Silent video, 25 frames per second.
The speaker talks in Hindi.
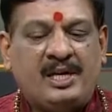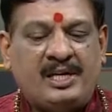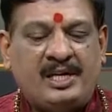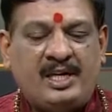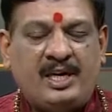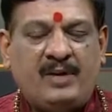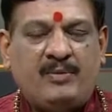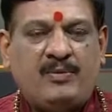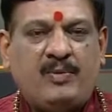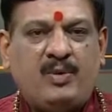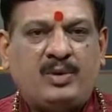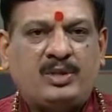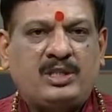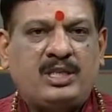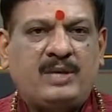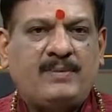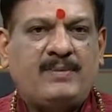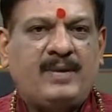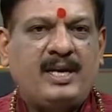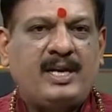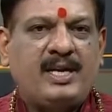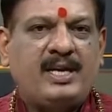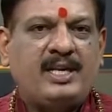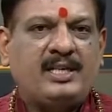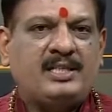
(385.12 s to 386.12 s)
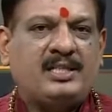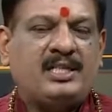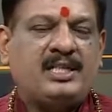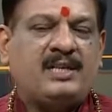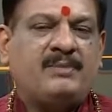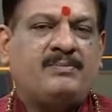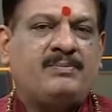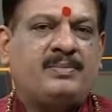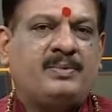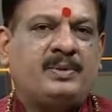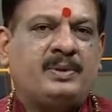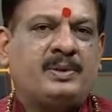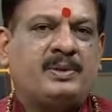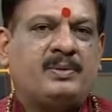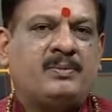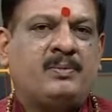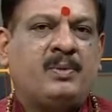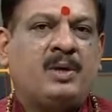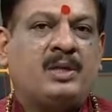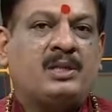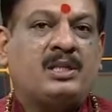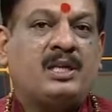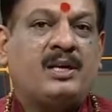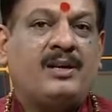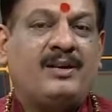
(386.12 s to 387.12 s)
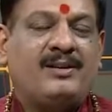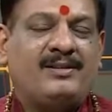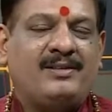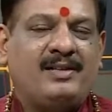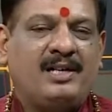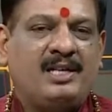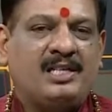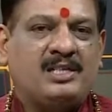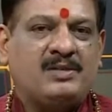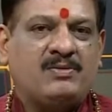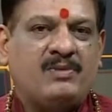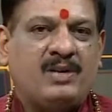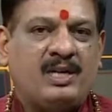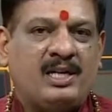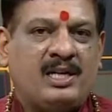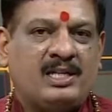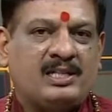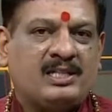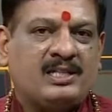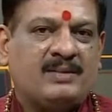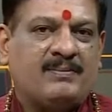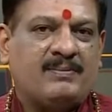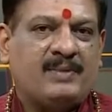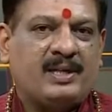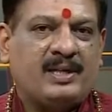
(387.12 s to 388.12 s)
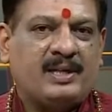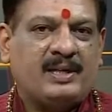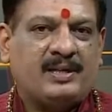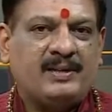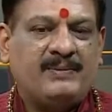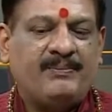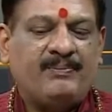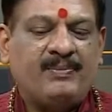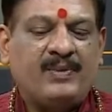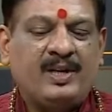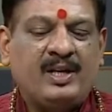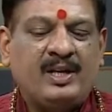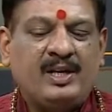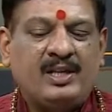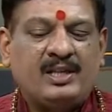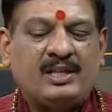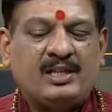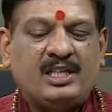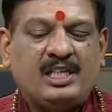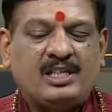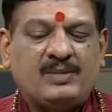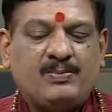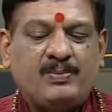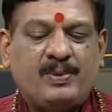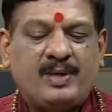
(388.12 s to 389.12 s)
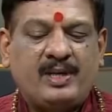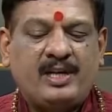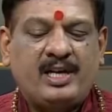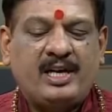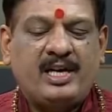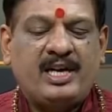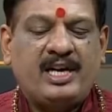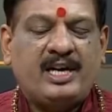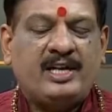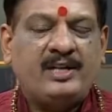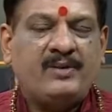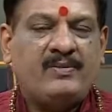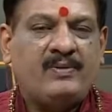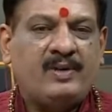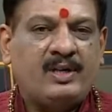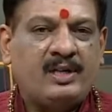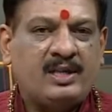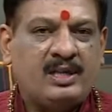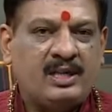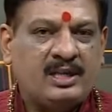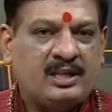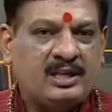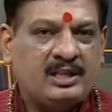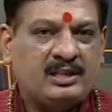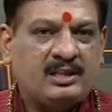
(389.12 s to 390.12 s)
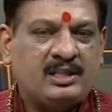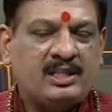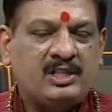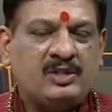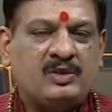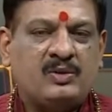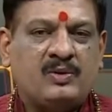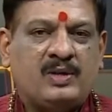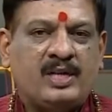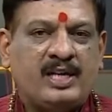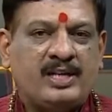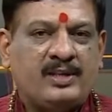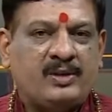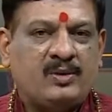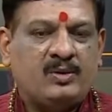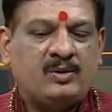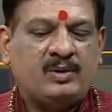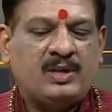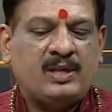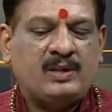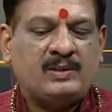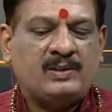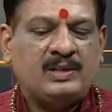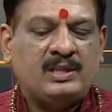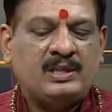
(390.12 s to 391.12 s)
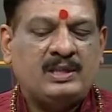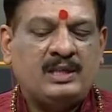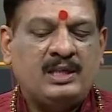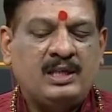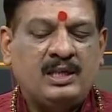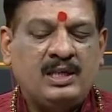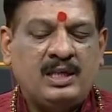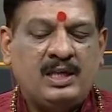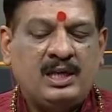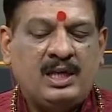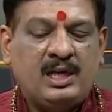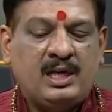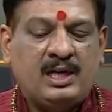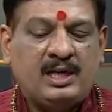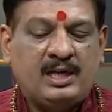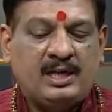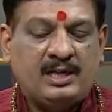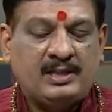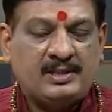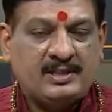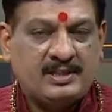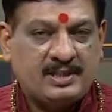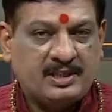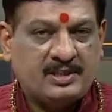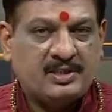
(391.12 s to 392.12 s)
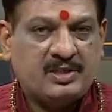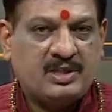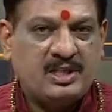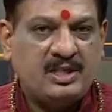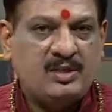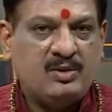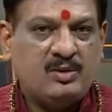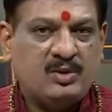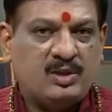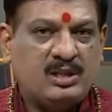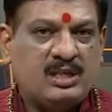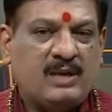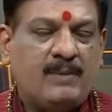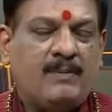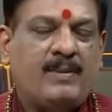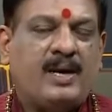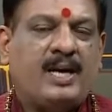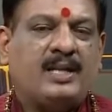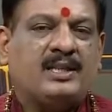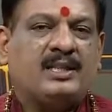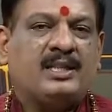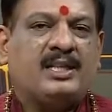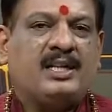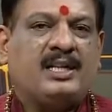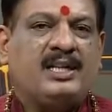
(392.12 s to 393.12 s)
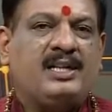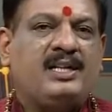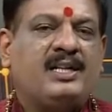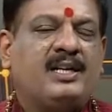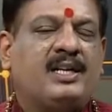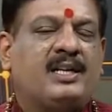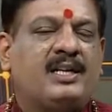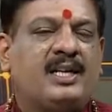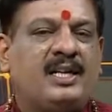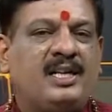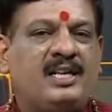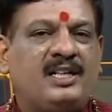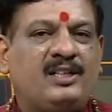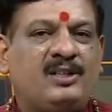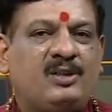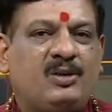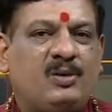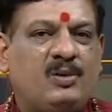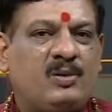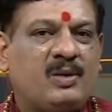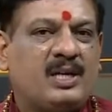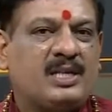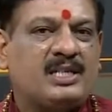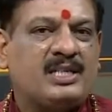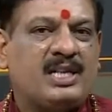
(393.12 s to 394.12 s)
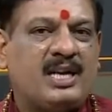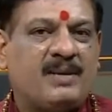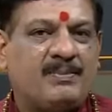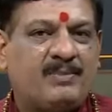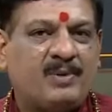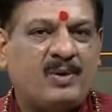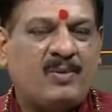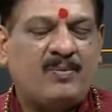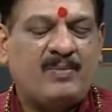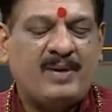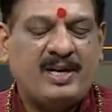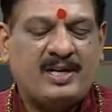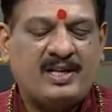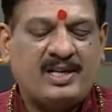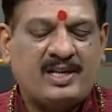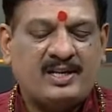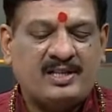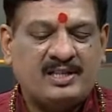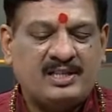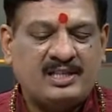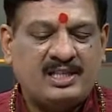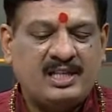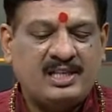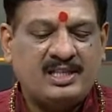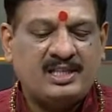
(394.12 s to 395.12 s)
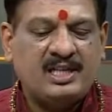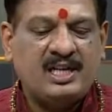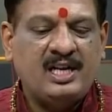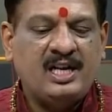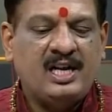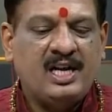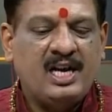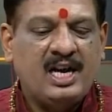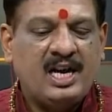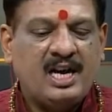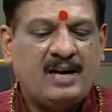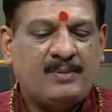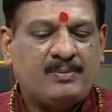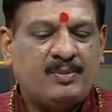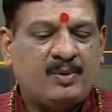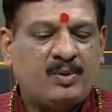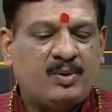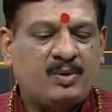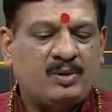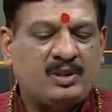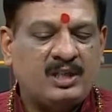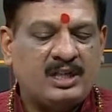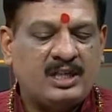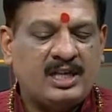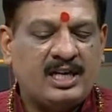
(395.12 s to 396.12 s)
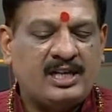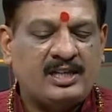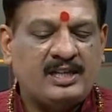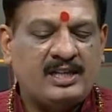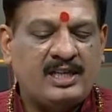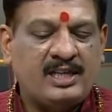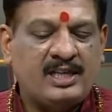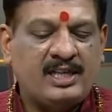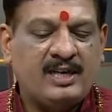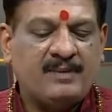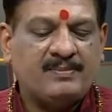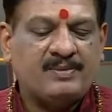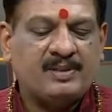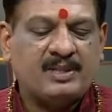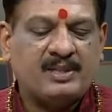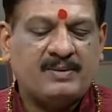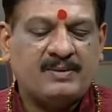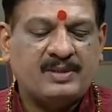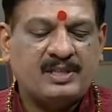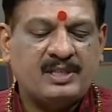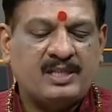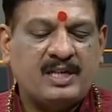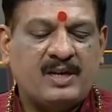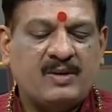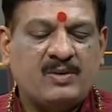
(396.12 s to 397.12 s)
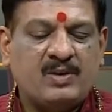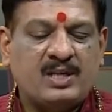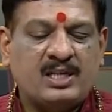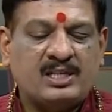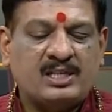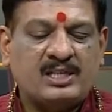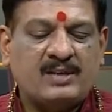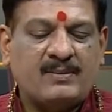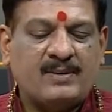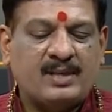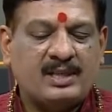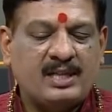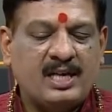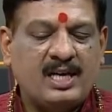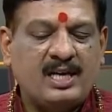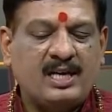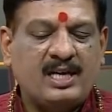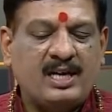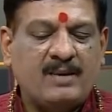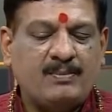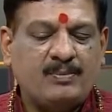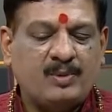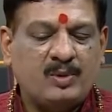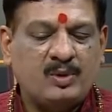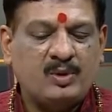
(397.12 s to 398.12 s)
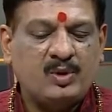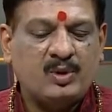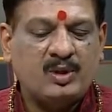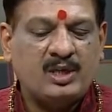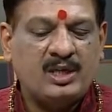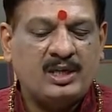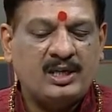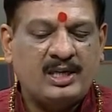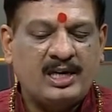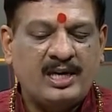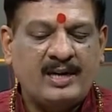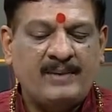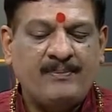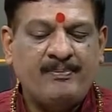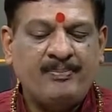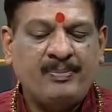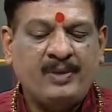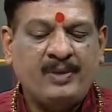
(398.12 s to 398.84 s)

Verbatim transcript: ये वो समय है जब बहुत हर्डल्स वाला समय है दिस पीरियड एंड विल इकतीस जुलाई 2000 सिक्सटीन उसके बाद कहीं ना कहीं थोड़ा सा आपको बेटर रिजल्ट आपको दिखाई देंगे अब समस्याओं का समाधान आपको जो करना है